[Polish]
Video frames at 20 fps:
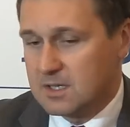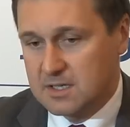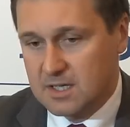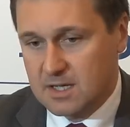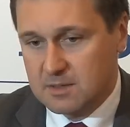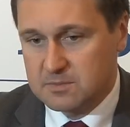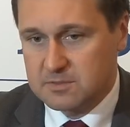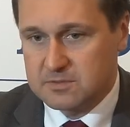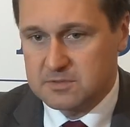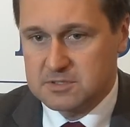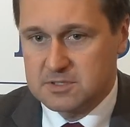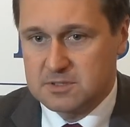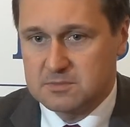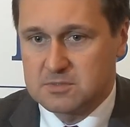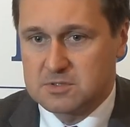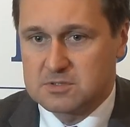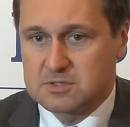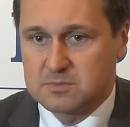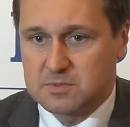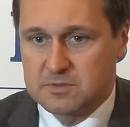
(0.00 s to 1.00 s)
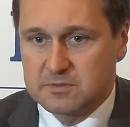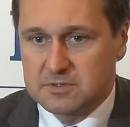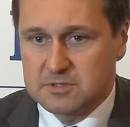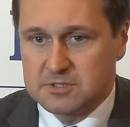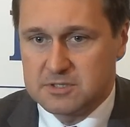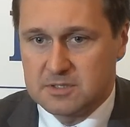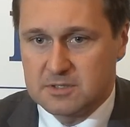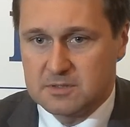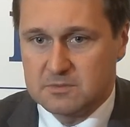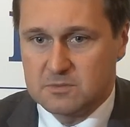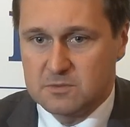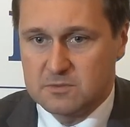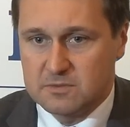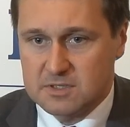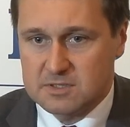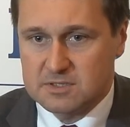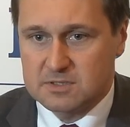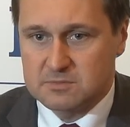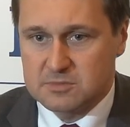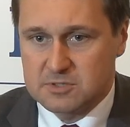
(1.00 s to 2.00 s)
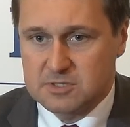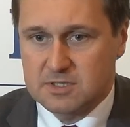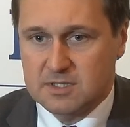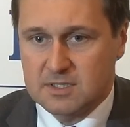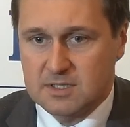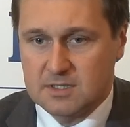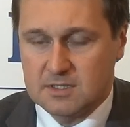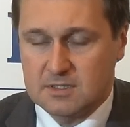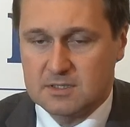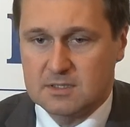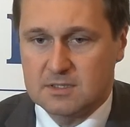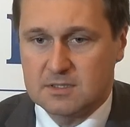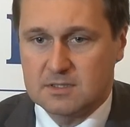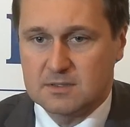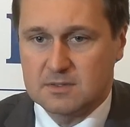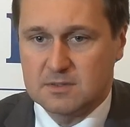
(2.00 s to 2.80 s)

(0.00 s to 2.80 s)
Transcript: Ja powiedziałem to, co powiedziałem. Uważam, że